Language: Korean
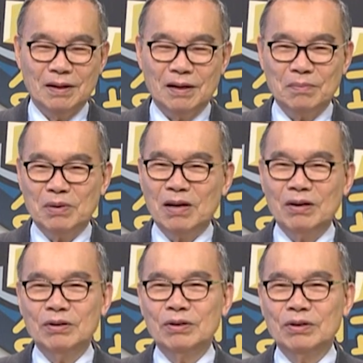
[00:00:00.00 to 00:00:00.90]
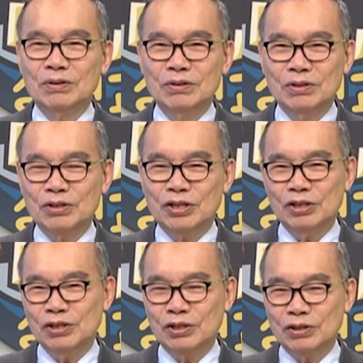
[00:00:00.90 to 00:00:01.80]
아, 마을 어른들,
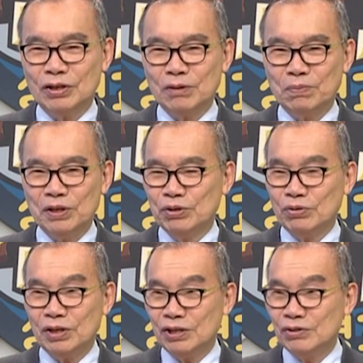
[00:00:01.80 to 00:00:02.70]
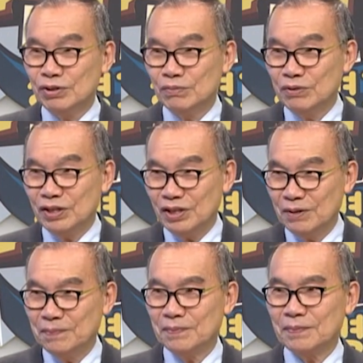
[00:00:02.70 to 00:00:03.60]
친척들 앞에 햇소리 할 수 있습니까?
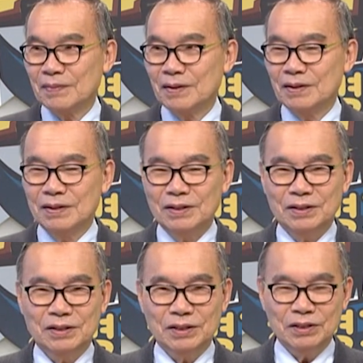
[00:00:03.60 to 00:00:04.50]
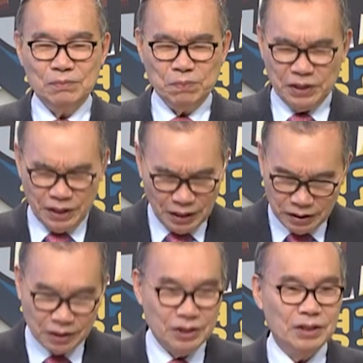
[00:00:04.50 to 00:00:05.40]
정신
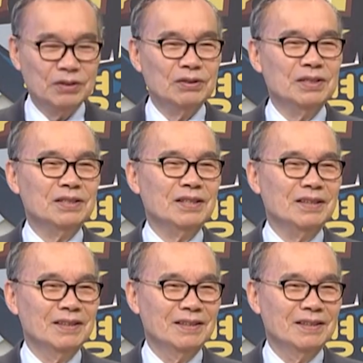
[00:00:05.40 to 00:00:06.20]
바짝 차리고 했지.